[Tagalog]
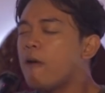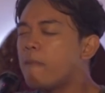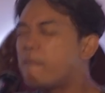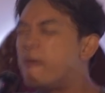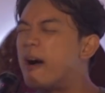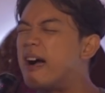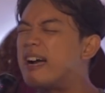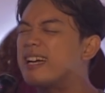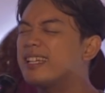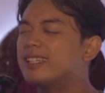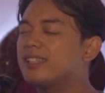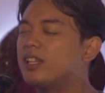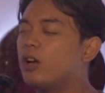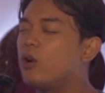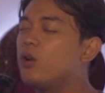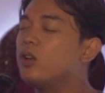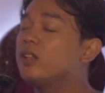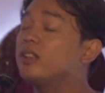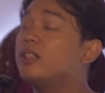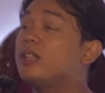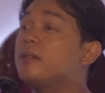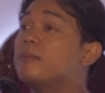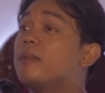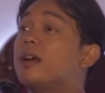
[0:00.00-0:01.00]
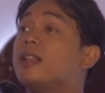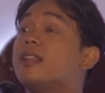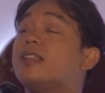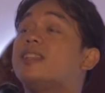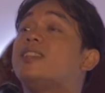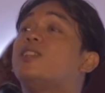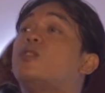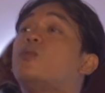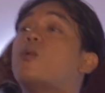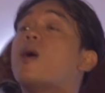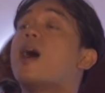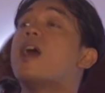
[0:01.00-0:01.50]
bakit ako hindi
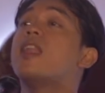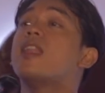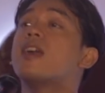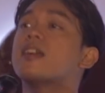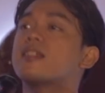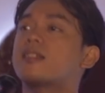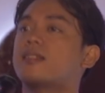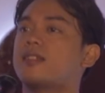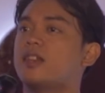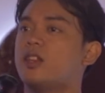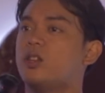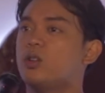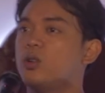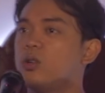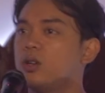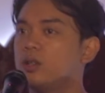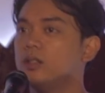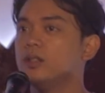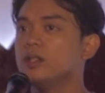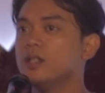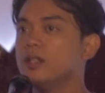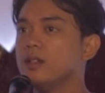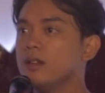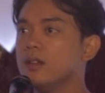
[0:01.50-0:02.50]
maniniwala sa iyo,